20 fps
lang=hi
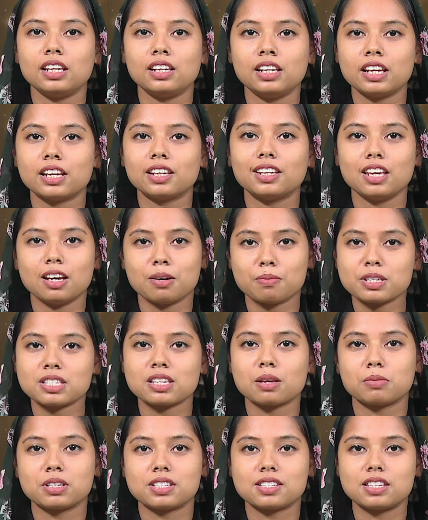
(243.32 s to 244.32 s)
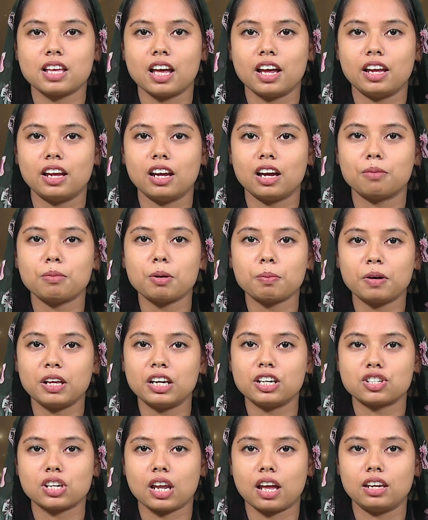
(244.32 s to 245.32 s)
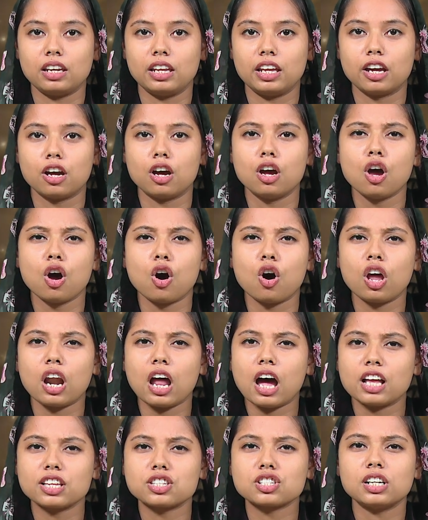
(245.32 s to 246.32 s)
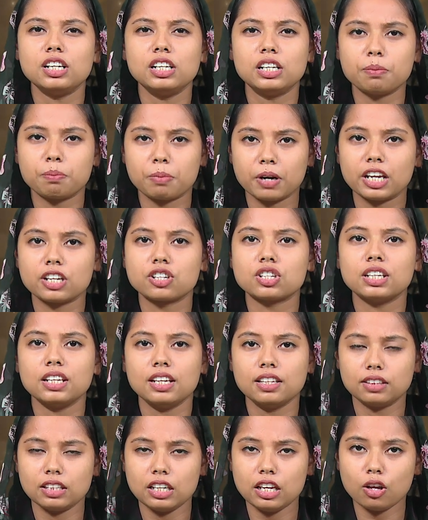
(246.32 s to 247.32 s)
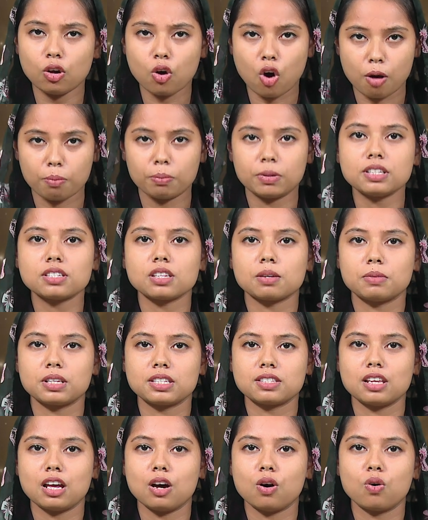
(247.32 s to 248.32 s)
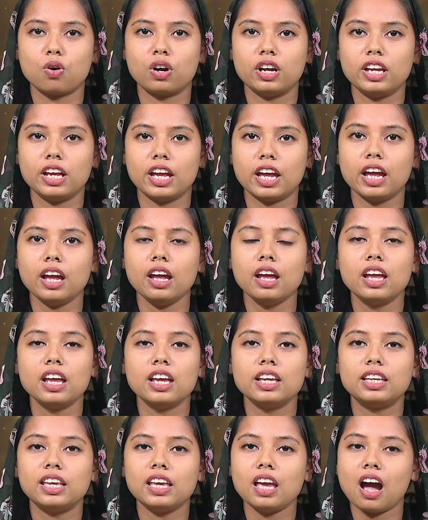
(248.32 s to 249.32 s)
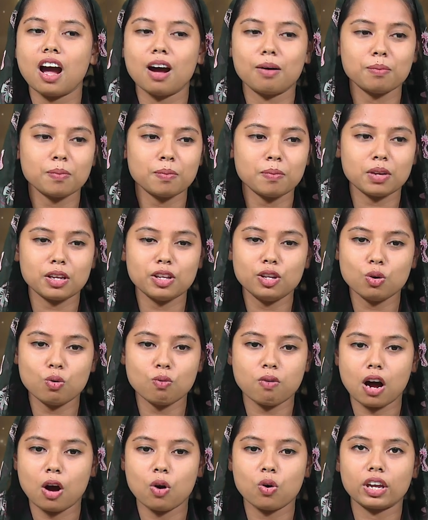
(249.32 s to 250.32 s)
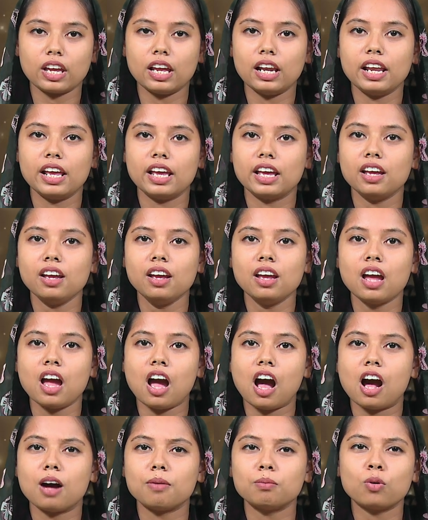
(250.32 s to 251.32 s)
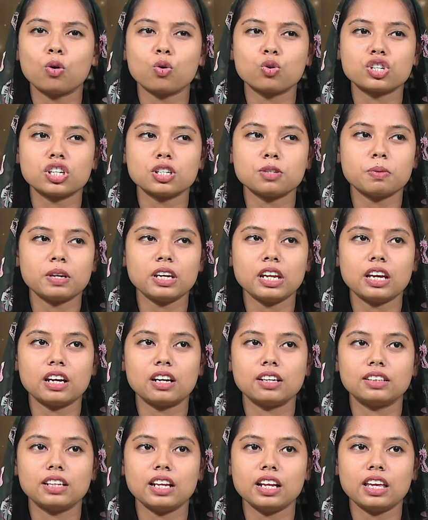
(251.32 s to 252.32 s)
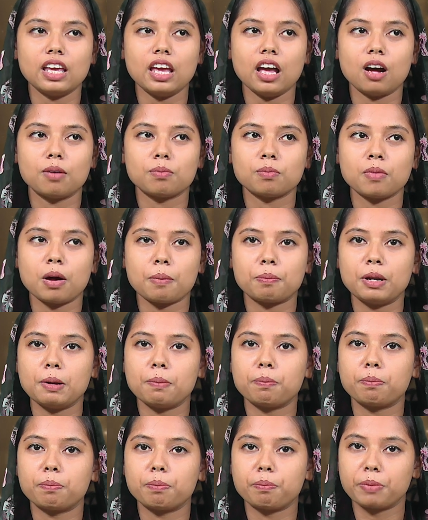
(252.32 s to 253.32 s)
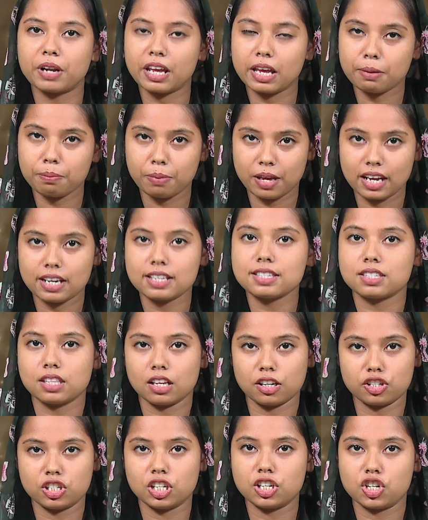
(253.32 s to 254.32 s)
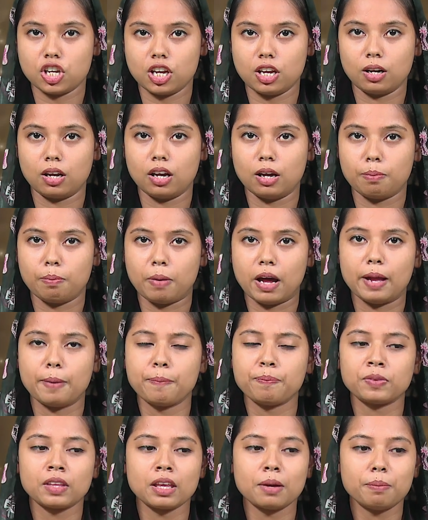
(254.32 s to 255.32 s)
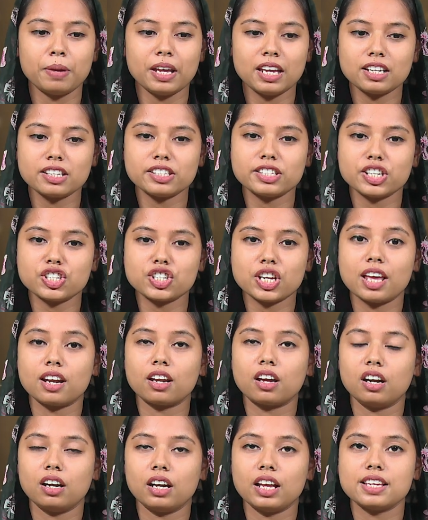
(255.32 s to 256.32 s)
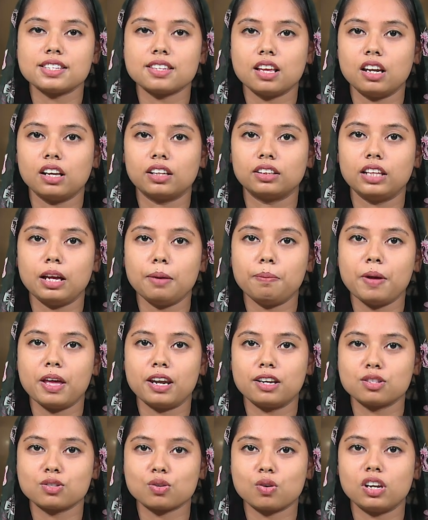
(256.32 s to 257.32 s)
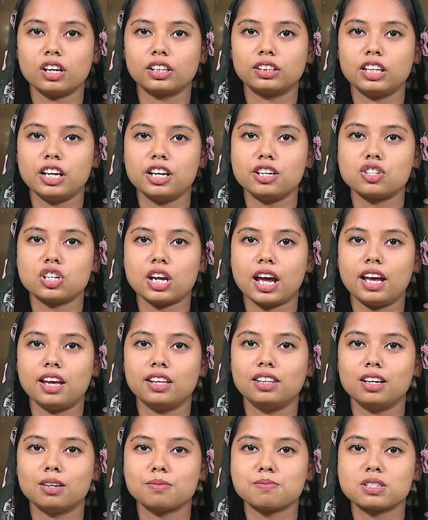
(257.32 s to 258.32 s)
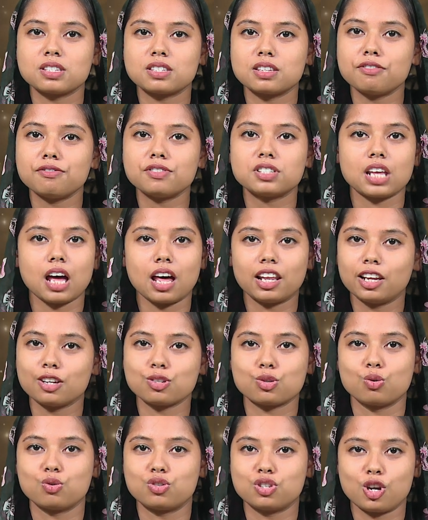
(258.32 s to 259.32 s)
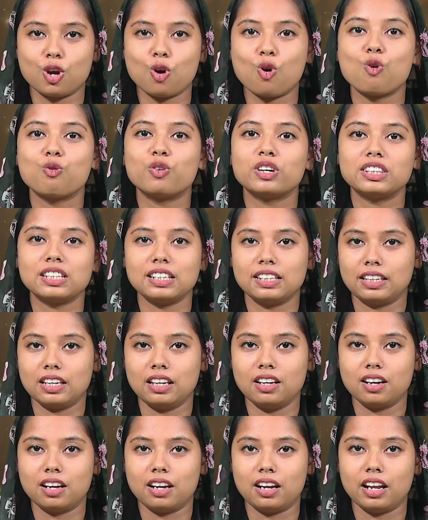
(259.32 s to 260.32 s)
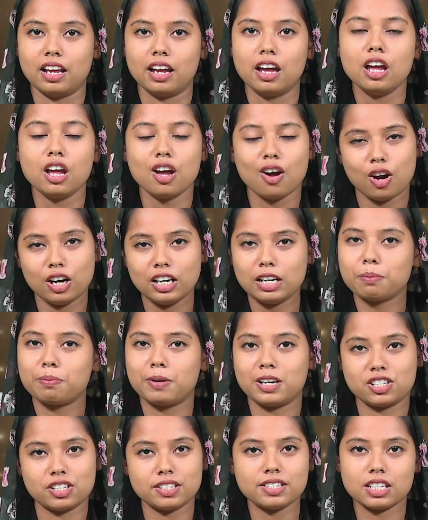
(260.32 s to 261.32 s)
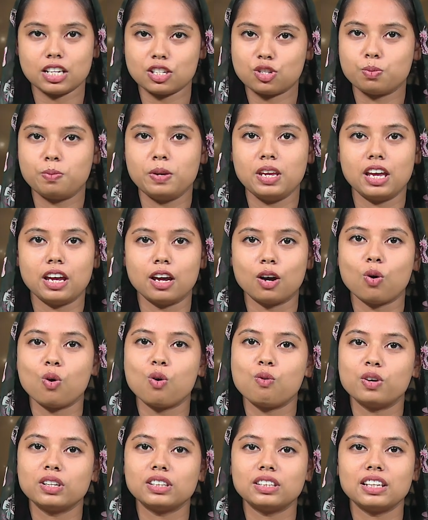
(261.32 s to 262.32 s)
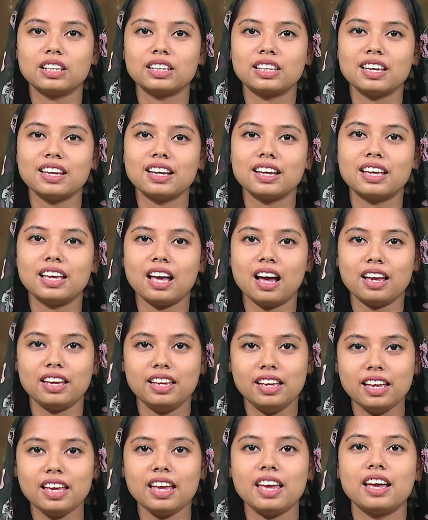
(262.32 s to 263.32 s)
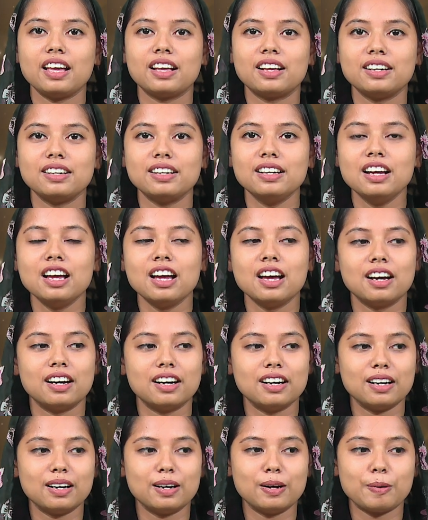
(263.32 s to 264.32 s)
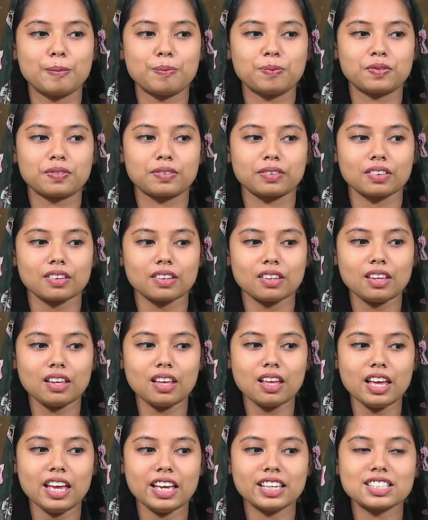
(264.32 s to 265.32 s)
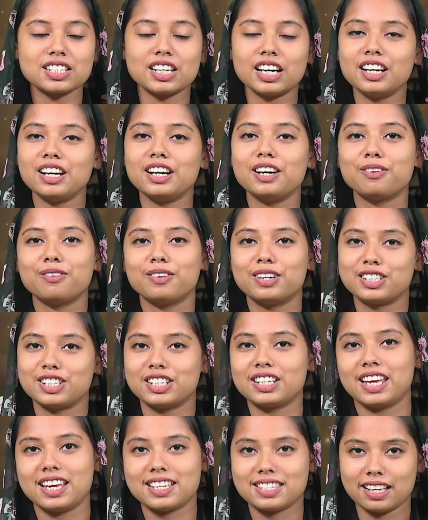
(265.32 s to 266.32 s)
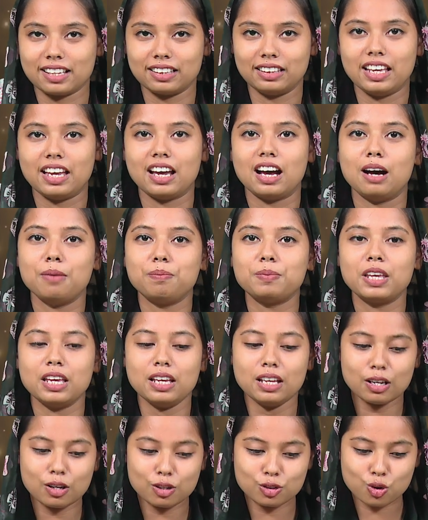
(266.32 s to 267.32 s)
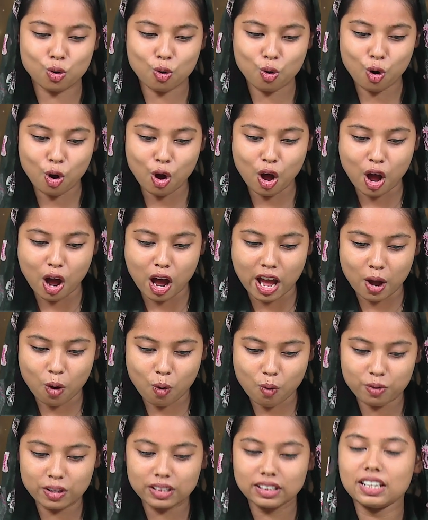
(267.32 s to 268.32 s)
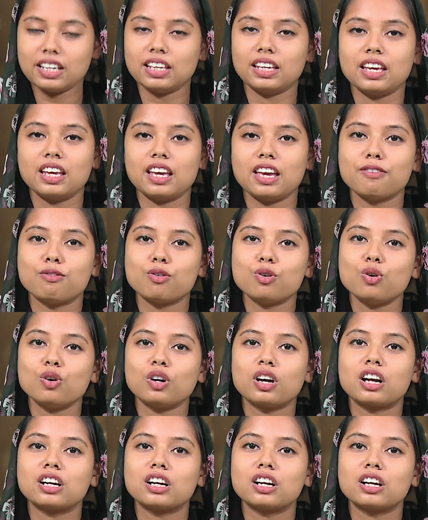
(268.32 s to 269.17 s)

ही नहीं है कि हमें समस्या है हमें परेशानी है और आजकल डिप्रेशन इतनी कॉमन समस्या हो गई है कि हम युवाओं के लिए हम कोशिश भी नहीं करते कि हम अपने पेरेंट्स तक से शेयर कर पाएँ पेरेंट्स से शेयर करना ऐसा लगता है पेरेंट्स को लगता है शायद हम सिर्फ ज़्यादा सोच रहे हैं ओवर थिंकिंग कर रहे हैं और डिप्रेशन सच भी है ओवर थिंकिंग क्या ही एक आ, एक्सटेंडेड वर्जन कह सकते हैं आप कि जो ओवर थिंकिंग है वो